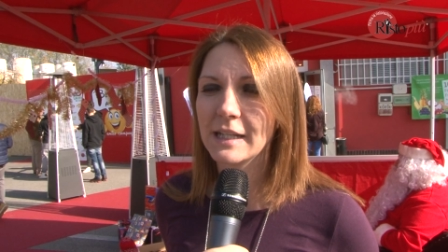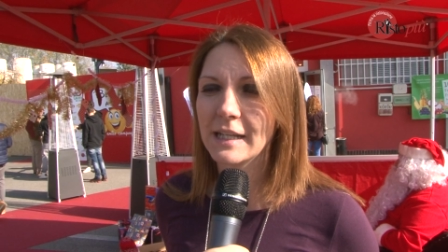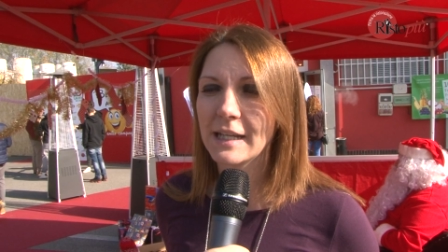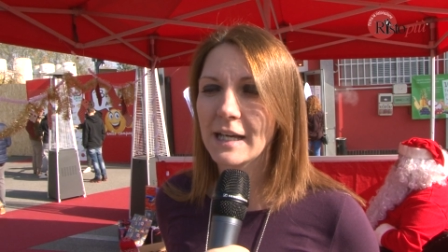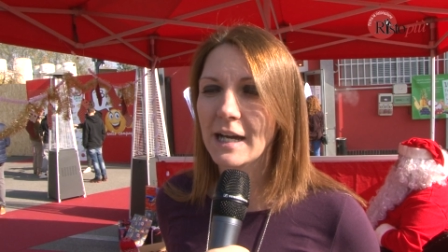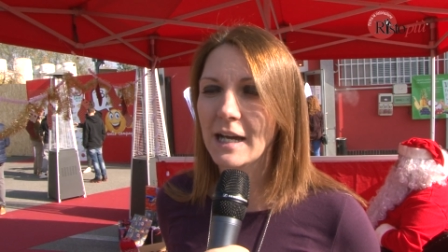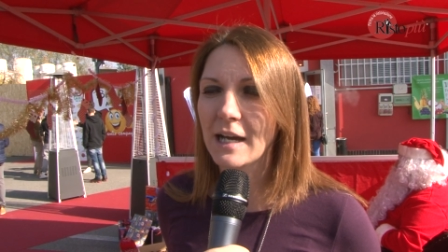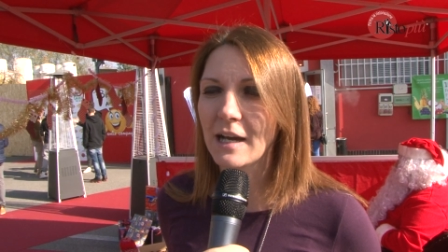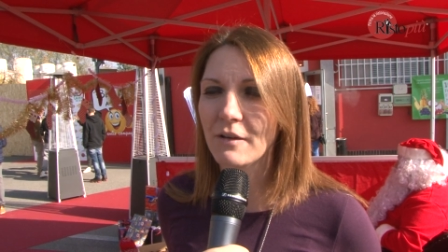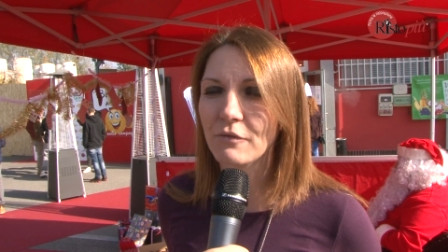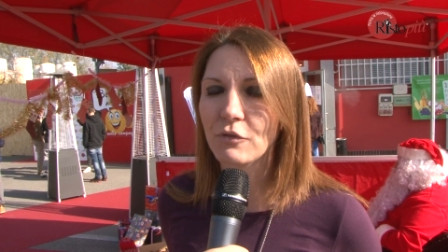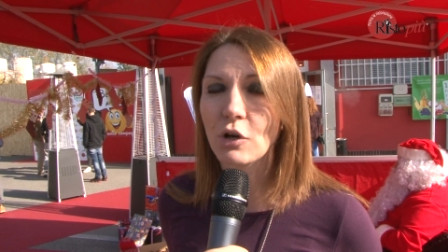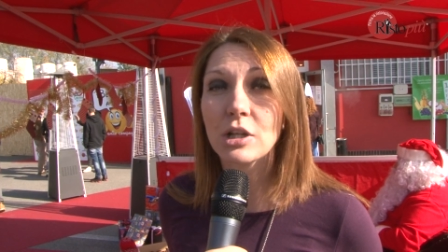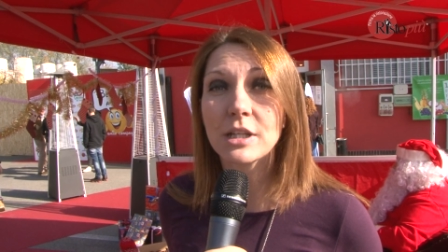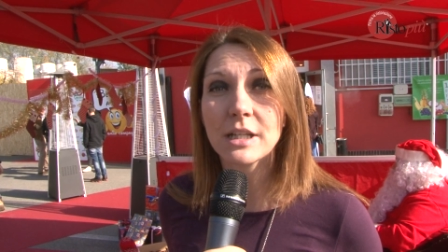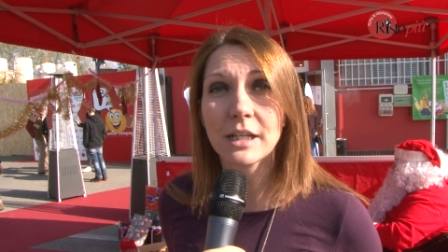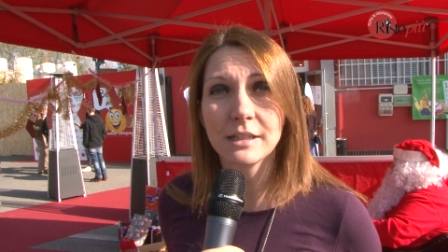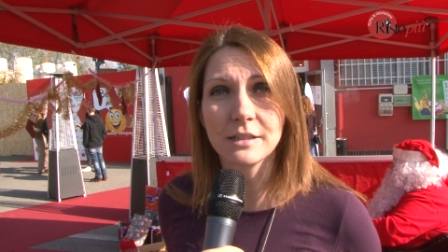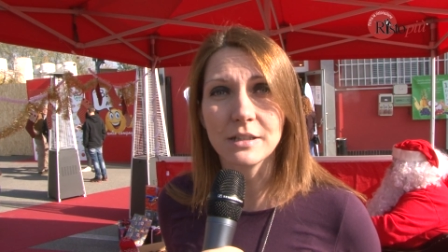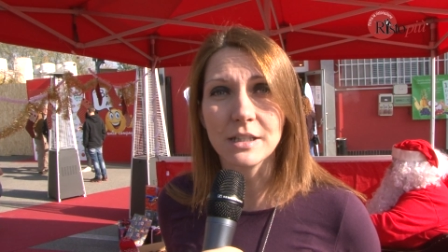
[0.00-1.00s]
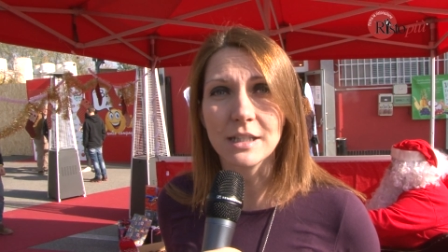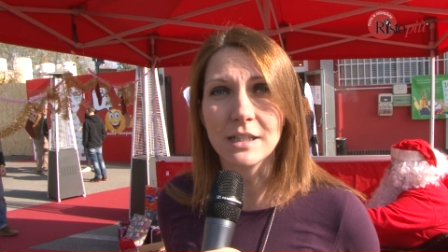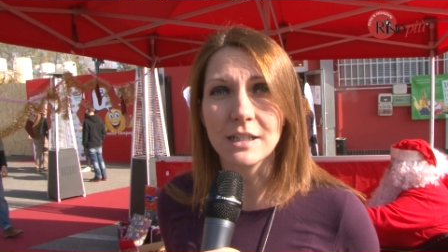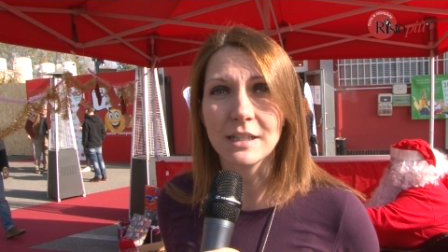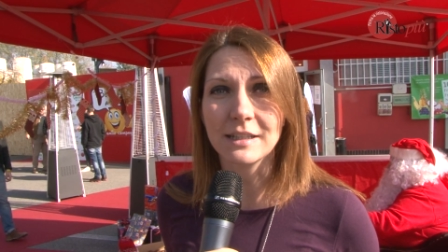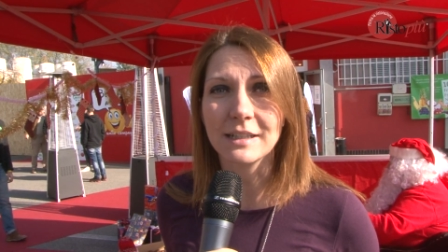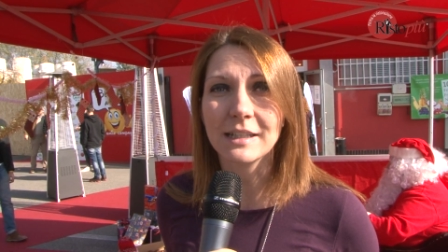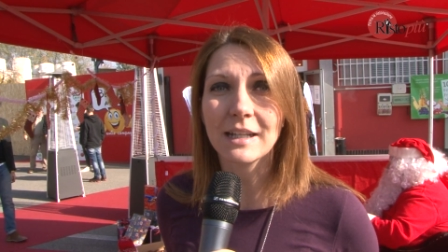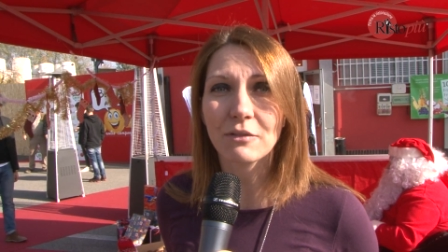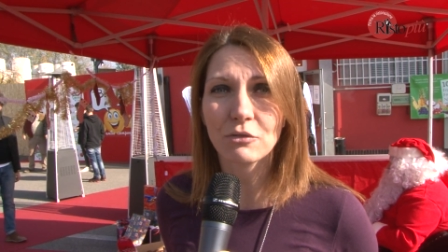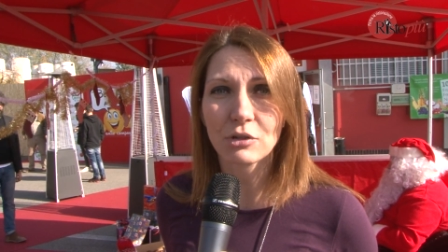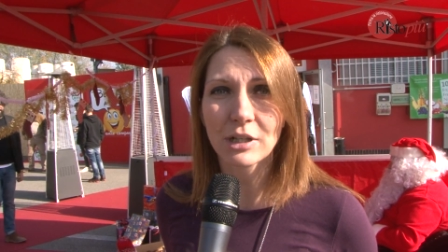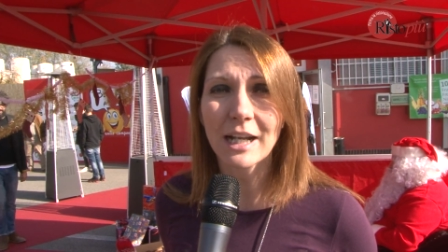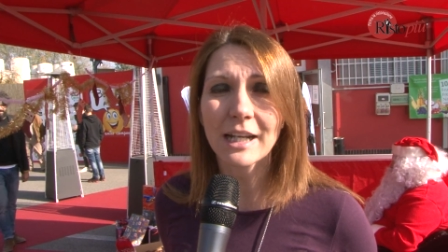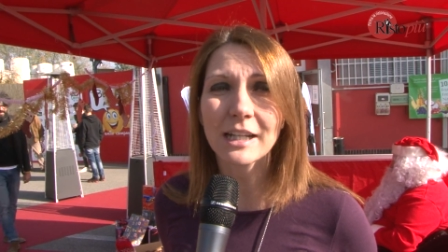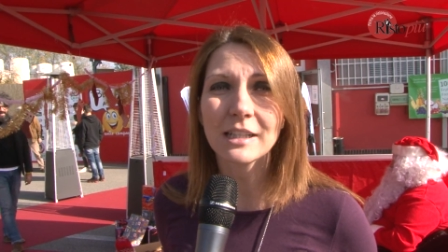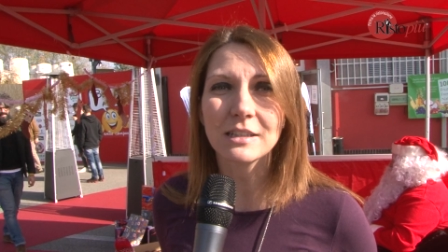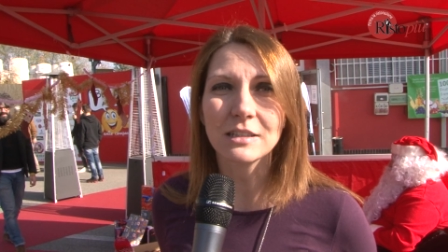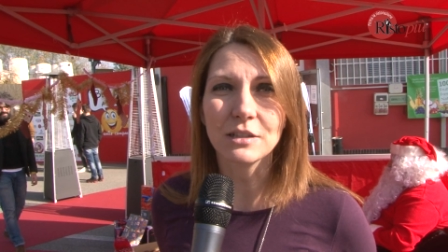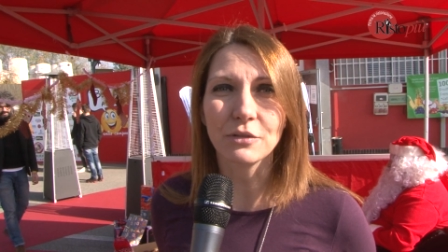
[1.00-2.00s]
la voglia di, di
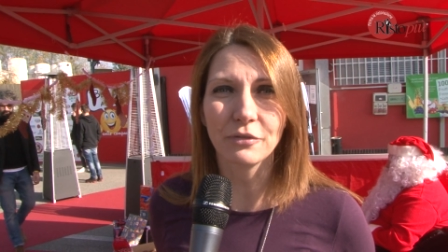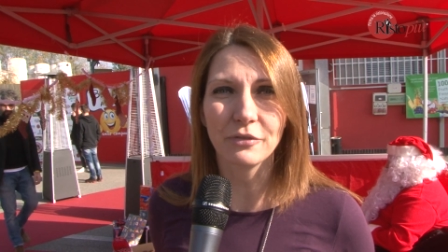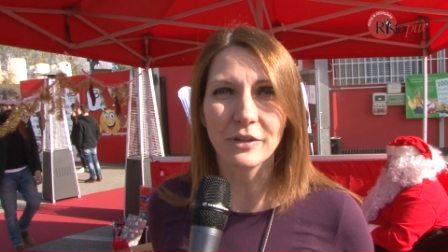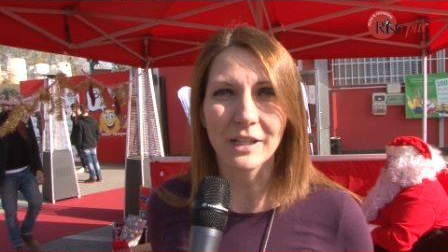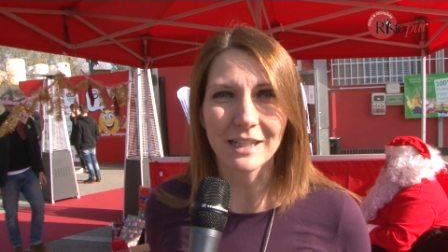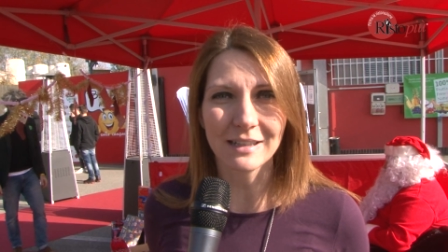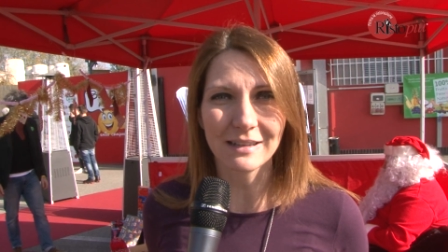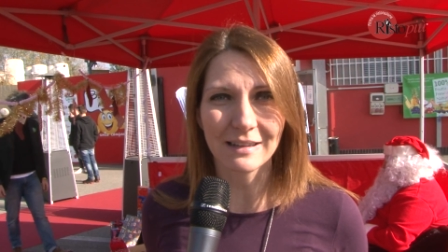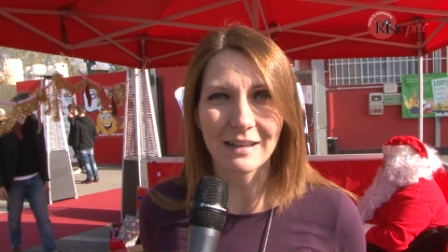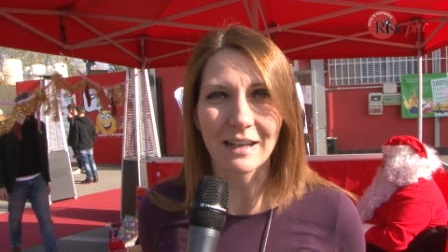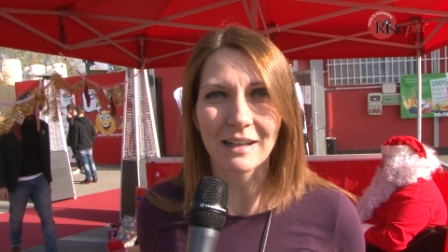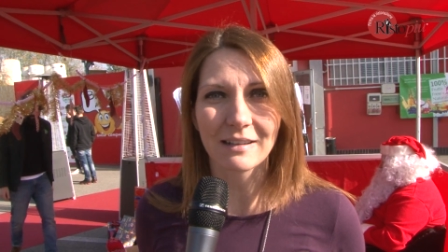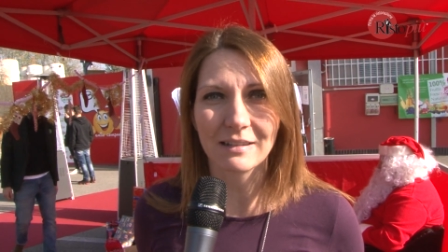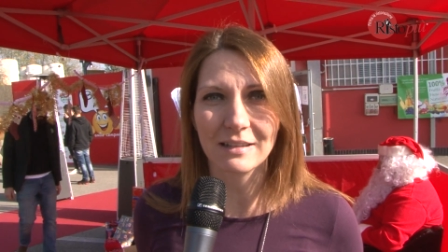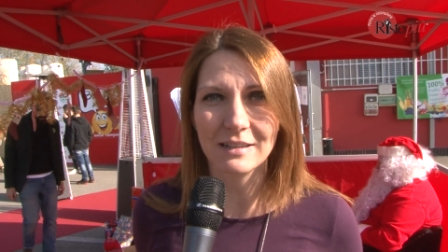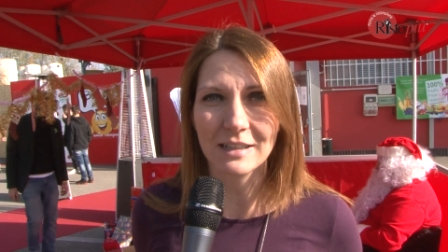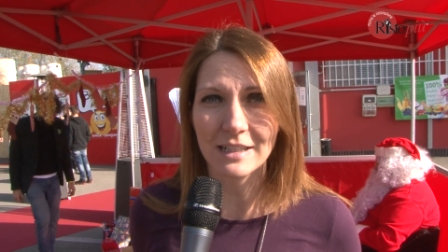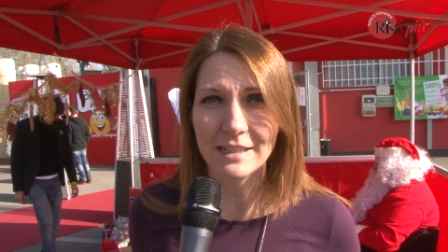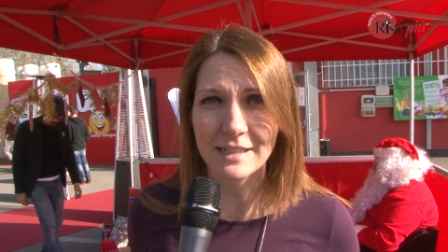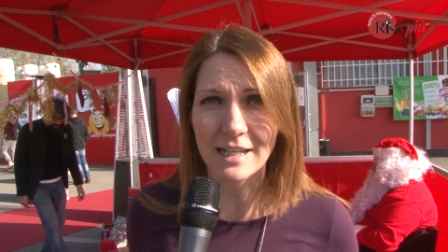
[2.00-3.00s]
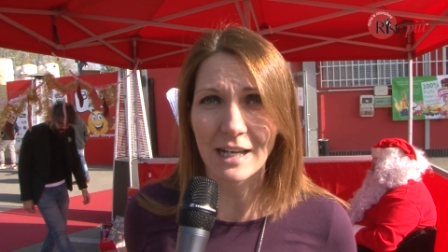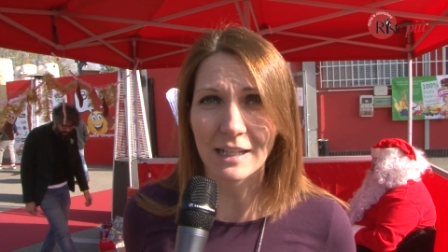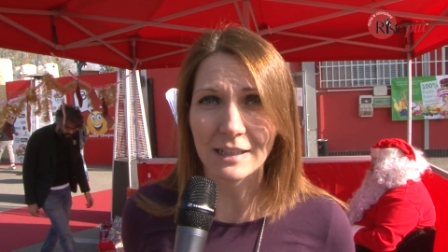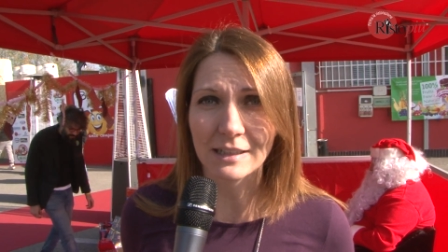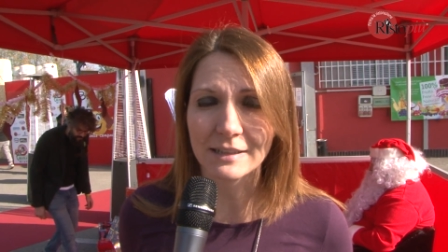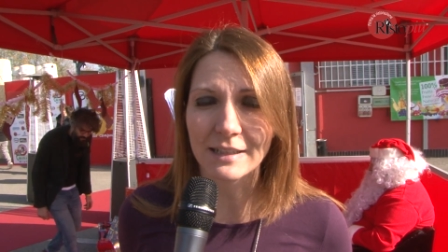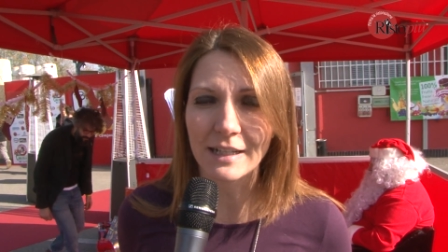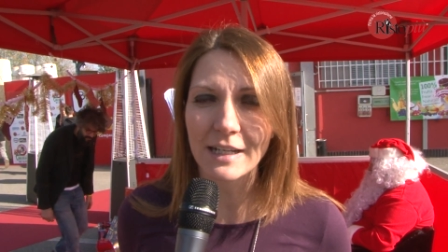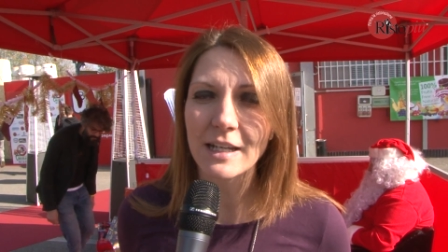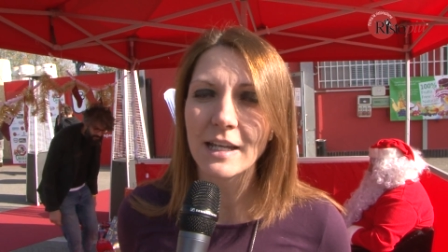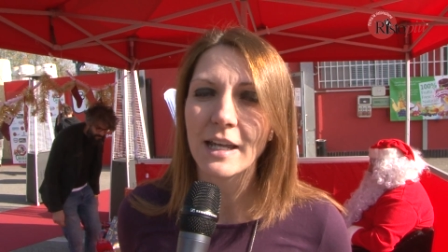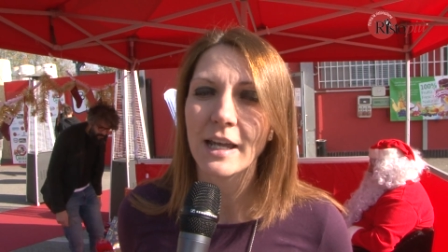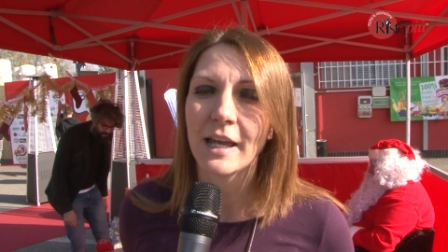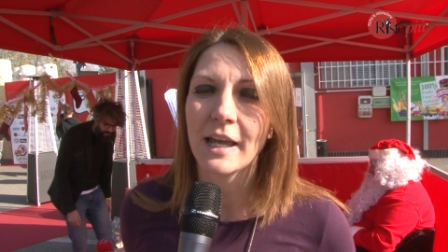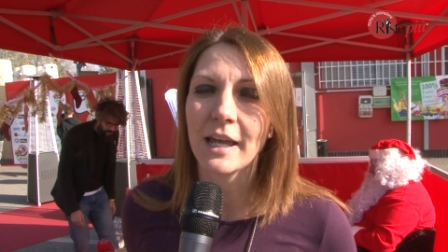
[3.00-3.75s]
lavorare e di differenziarsi dagli altri